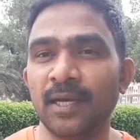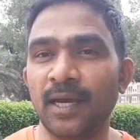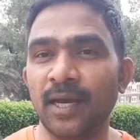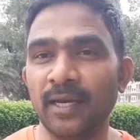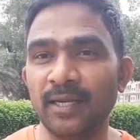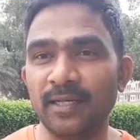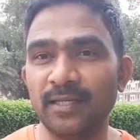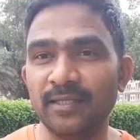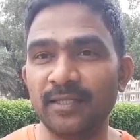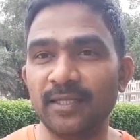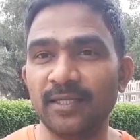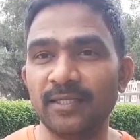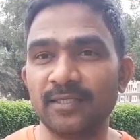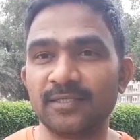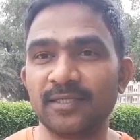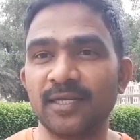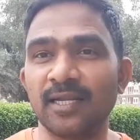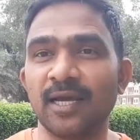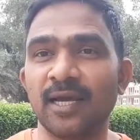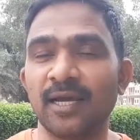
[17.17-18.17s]
ఆయన
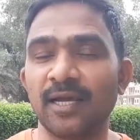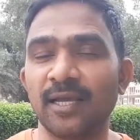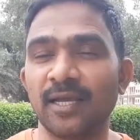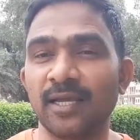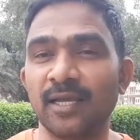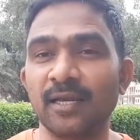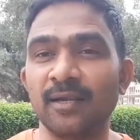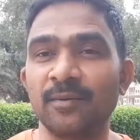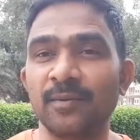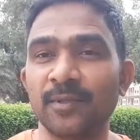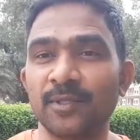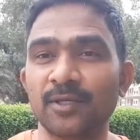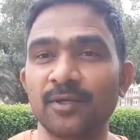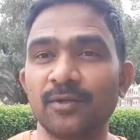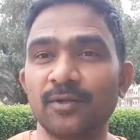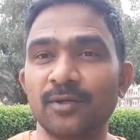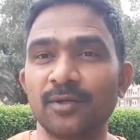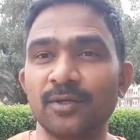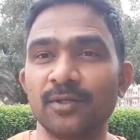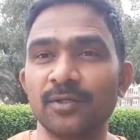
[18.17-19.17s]
ఇదిలిచ్చిన ఎంగిలి
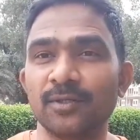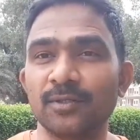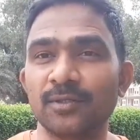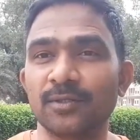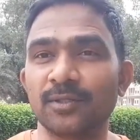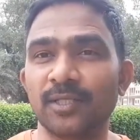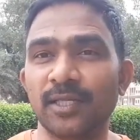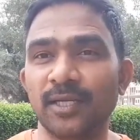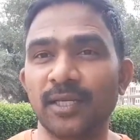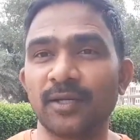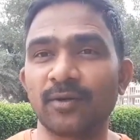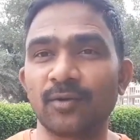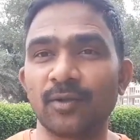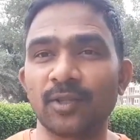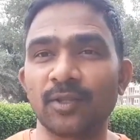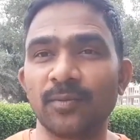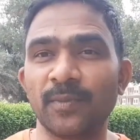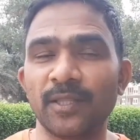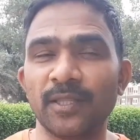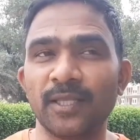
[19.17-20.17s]
మెతికిలు తిని
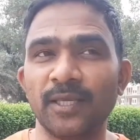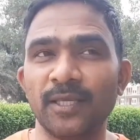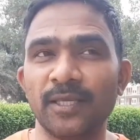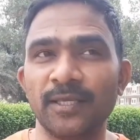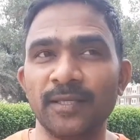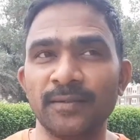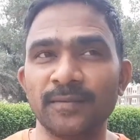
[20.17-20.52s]
కొంతమంది